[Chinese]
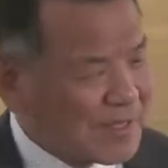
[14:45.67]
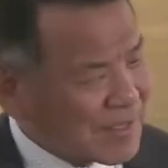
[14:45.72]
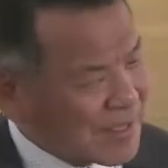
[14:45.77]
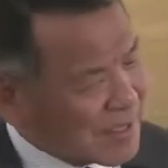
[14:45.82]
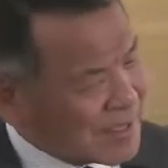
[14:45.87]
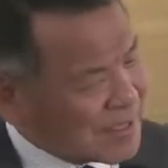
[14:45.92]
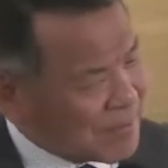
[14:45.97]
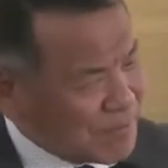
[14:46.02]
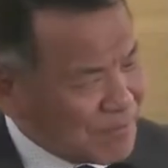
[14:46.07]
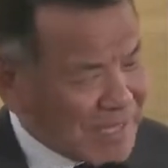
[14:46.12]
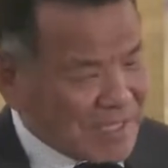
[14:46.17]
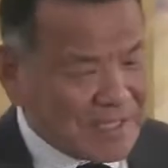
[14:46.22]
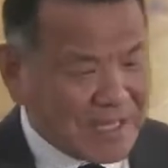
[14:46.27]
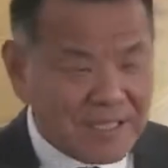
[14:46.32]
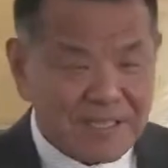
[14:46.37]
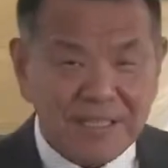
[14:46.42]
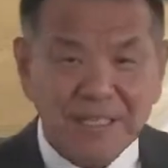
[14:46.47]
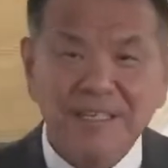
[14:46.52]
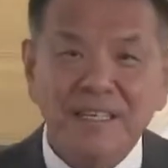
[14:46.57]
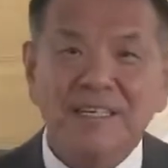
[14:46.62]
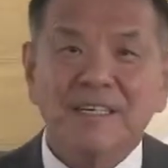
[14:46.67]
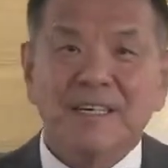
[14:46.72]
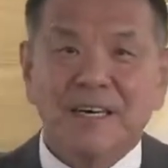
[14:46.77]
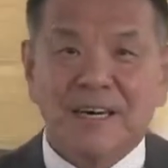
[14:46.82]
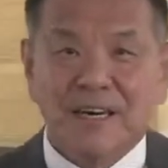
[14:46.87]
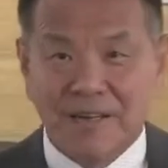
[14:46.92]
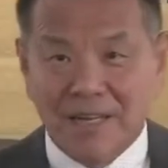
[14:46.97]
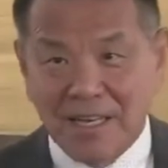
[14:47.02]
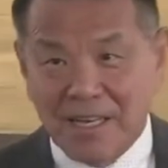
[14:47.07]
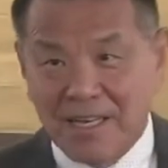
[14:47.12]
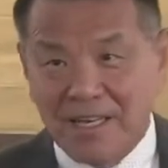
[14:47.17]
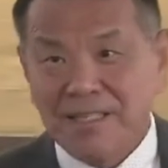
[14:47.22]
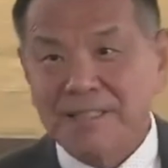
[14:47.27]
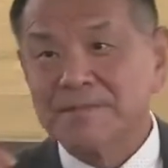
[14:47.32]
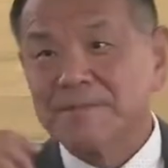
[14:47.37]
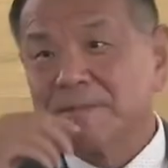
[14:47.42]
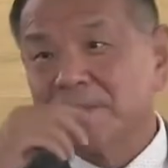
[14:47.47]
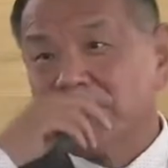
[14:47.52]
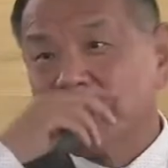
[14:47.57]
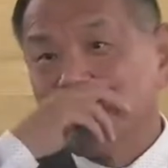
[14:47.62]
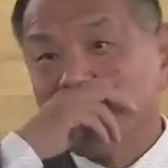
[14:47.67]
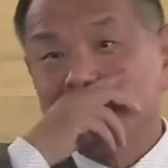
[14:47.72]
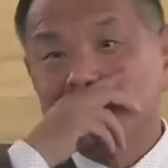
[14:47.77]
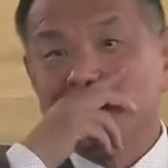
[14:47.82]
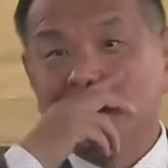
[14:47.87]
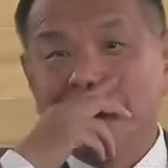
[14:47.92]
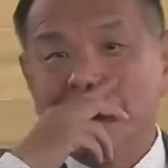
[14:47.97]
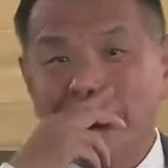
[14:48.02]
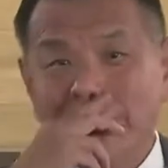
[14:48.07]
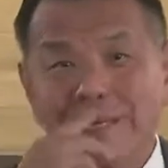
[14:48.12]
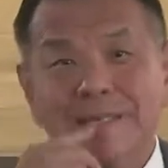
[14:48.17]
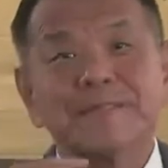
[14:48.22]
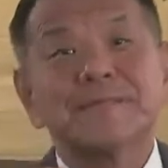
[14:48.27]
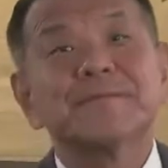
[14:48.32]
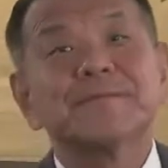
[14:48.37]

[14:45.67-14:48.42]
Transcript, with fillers: 啊，怎么拜假神呢？好来了，来到圣殿了，